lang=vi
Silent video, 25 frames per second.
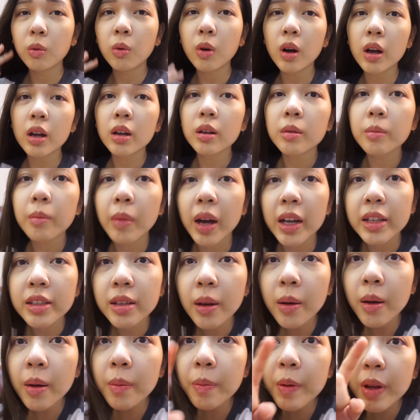ôi, máy
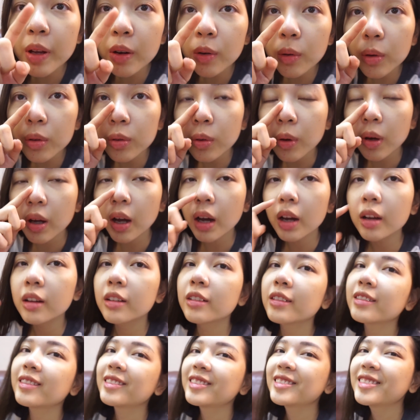sắp hết pin luôn rồi á.
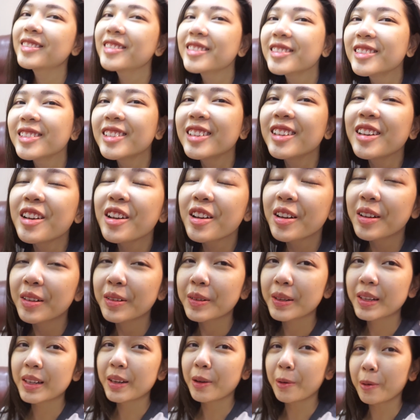
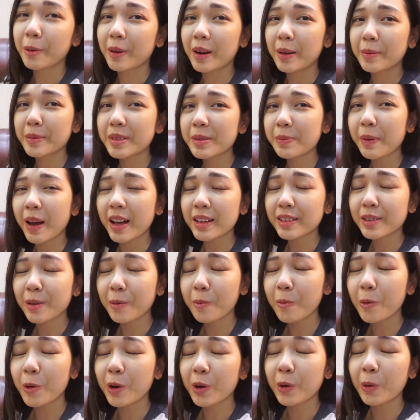Tôi kiểu làm spa
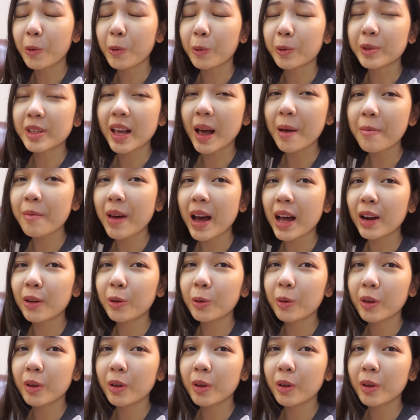xong buồn ngủ dã man